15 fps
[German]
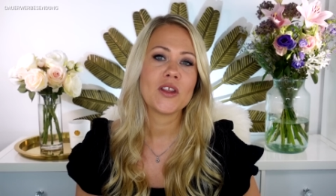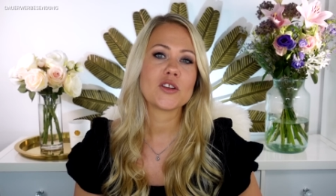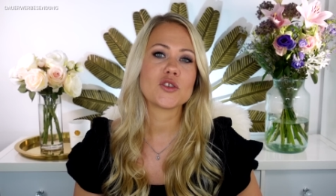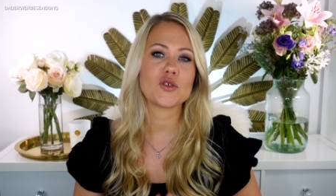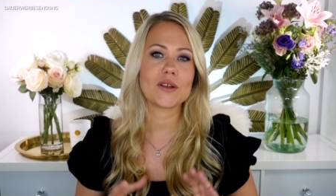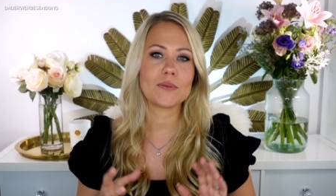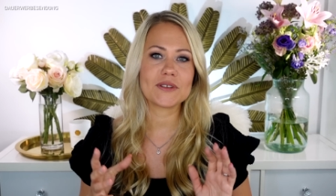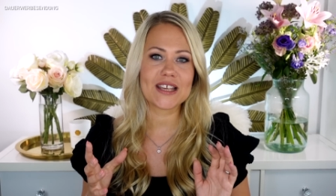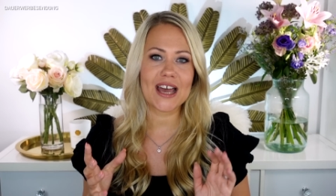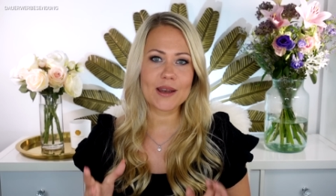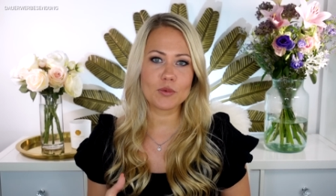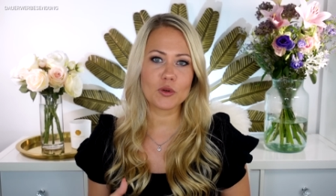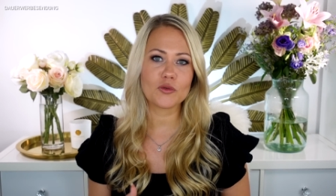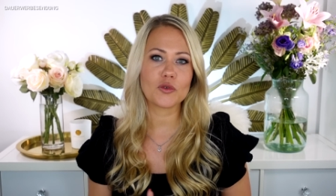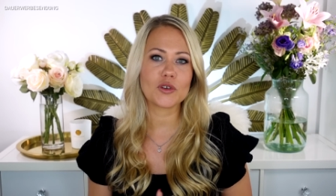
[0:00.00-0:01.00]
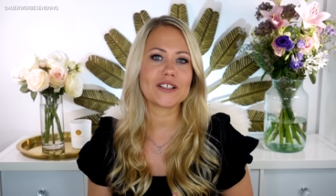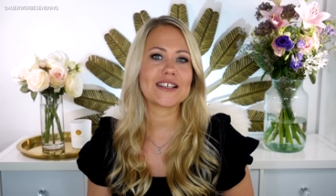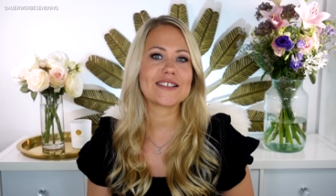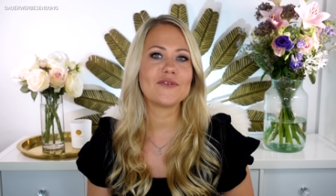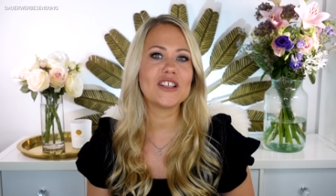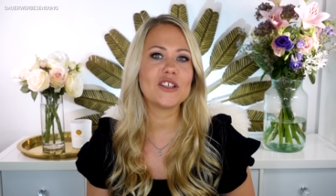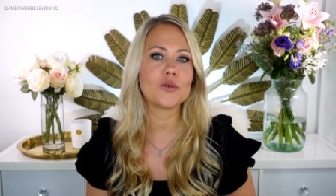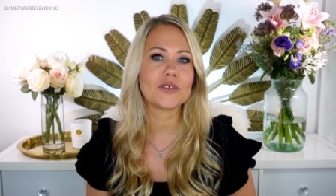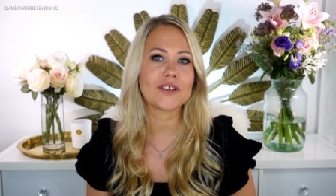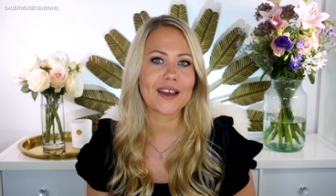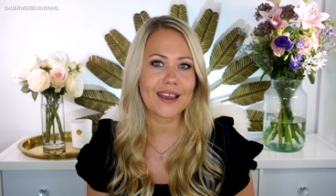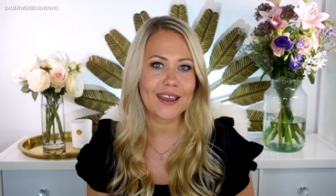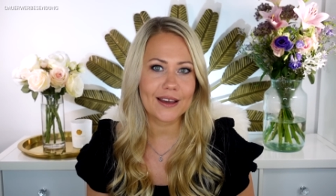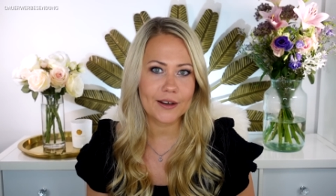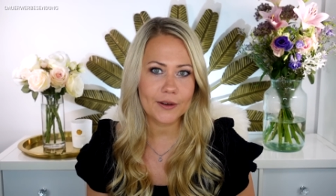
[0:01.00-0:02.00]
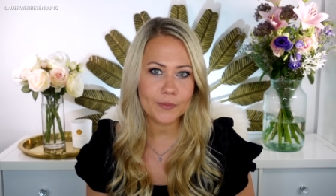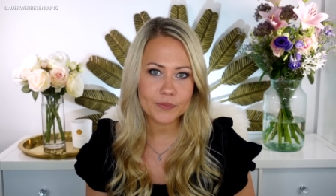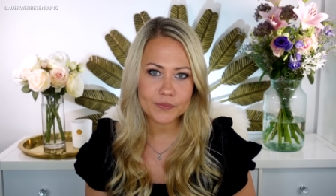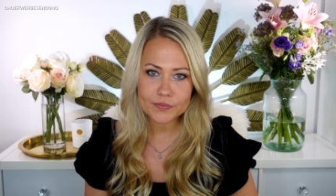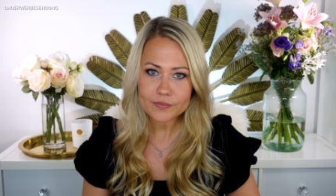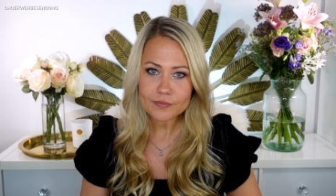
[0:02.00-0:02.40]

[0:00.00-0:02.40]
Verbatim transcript: Zu dem Zeitpunkt, wo ich das Video drehe,